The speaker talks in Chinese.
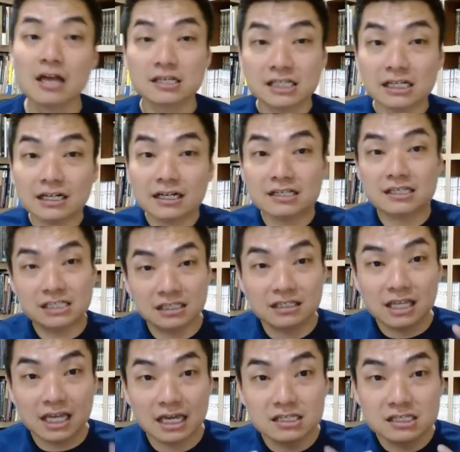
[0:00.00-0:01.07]
这个
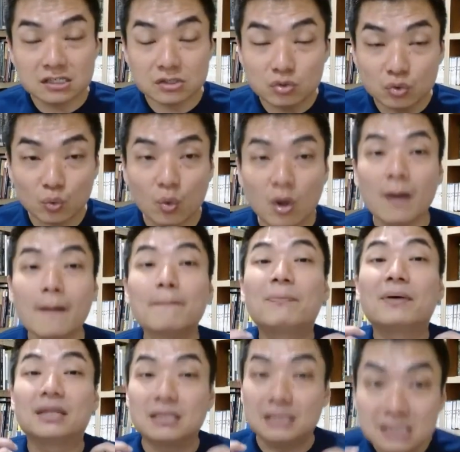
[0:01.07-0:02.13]
津贴制度
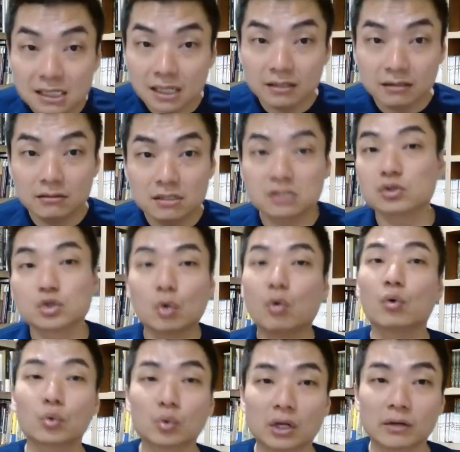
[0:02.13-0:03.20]
本身是
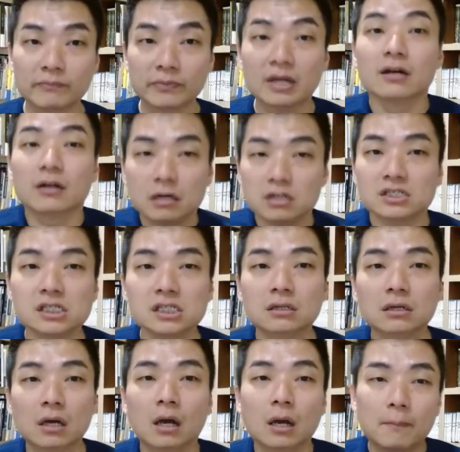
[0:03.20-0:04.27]
错误的，可
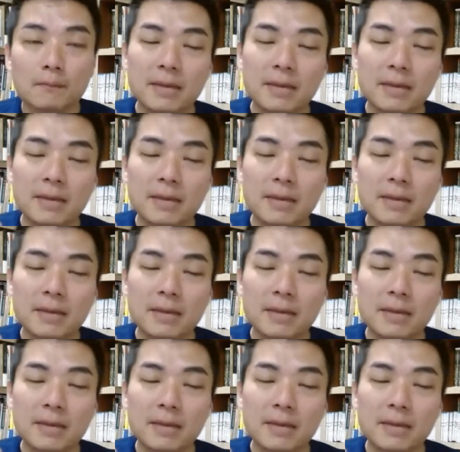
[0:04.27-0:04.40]
是。